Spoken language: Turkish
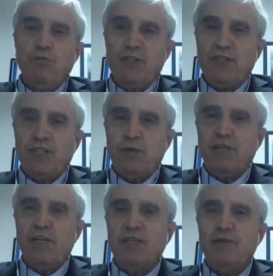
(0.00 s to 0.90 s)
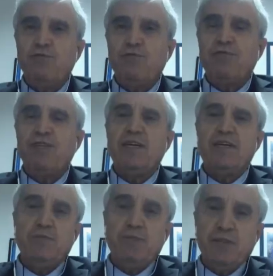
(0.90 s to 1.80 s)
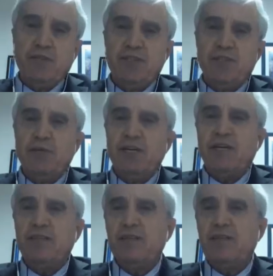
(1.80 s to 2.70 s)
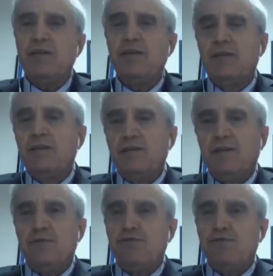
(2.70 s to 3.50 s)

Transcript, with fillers: açıklamalarda bulunsalar hem de Dışişleri Bakanlarının e,